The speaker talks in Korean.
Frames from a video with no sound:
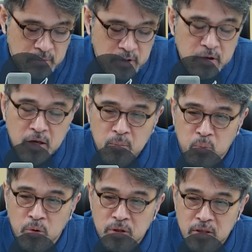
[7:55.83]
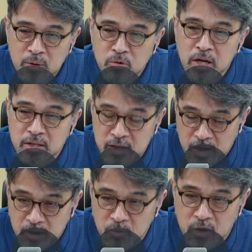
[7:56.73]
이렇게 보기 때문
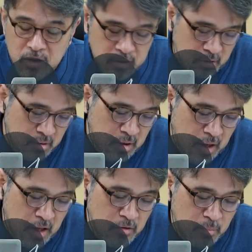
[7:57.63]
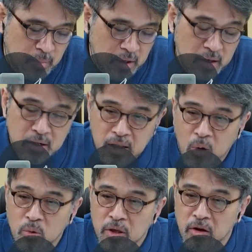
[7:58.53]
아니냐라고 하는 해석밖에는
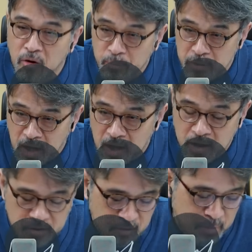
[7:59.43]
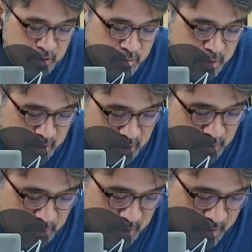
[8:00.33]
나올 게 없다. 이런 말씀을
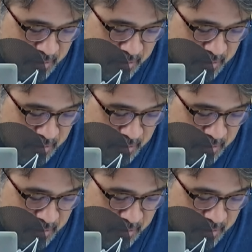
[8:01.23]
드리겠습니다.